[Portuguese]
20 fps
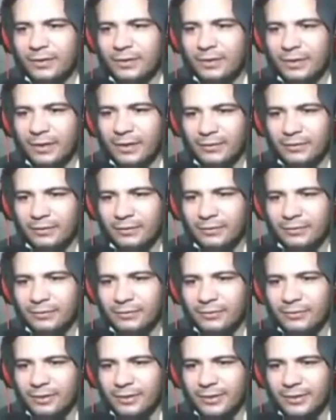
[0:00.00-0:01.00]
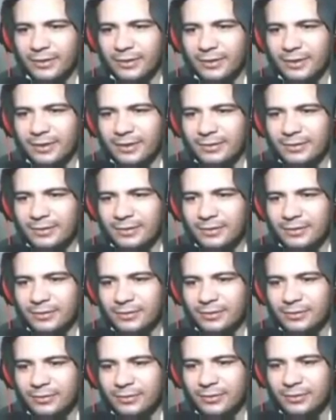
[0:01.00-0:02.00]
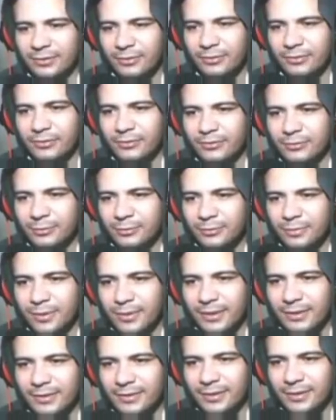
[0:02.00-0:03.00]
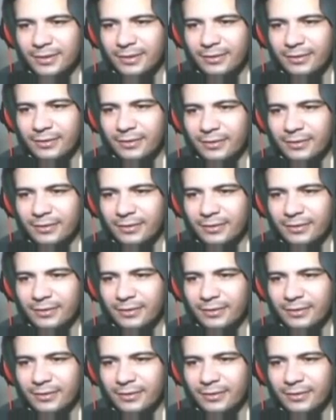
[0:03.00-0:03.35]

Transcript: Aí, ficou até interessante. Ficou com alguns bugs aqui, ó.